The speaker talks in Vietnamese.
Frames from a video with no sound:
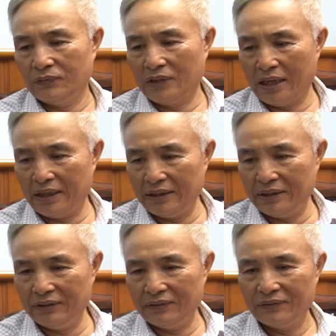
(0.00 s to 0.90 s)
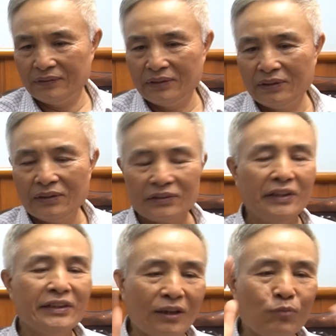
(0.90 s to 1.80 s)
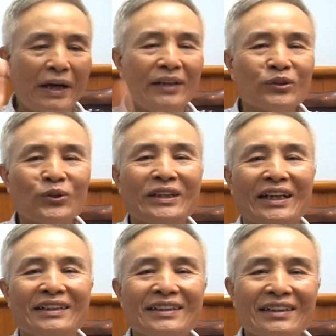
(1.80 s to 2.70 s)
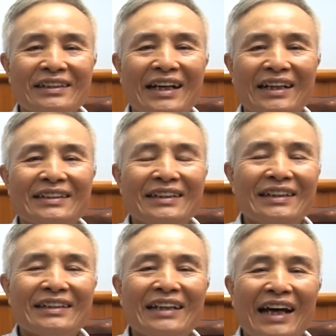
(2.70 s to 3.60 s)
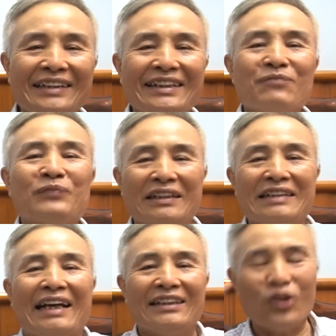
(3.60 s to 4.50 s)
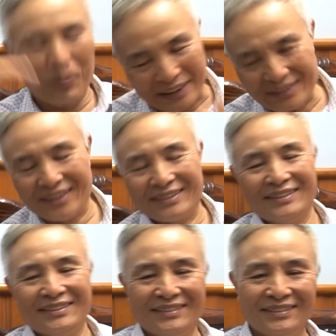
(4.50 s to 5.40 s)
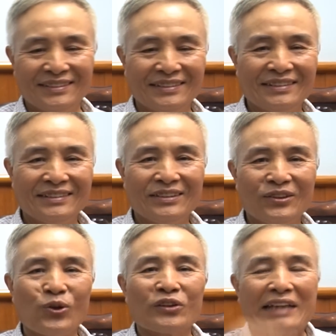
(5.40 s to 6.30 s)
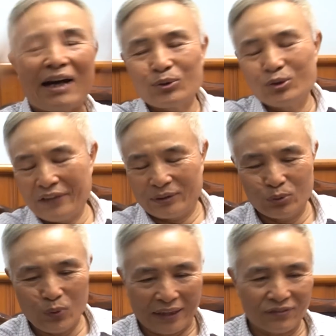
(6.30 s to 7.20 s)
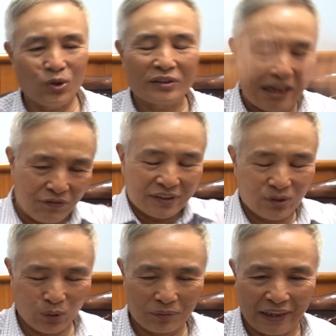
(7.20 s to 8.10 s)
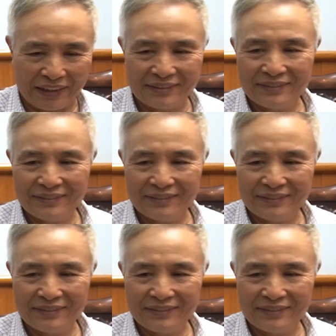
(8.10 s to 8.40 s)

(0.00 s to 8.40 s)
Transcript: Đấy. Thế thì không may cho tôi là là là anh em tăng gia đấy họ bắt được, họ giao tôi về trung đoàn, họ giao về tiểu đoàn bảy.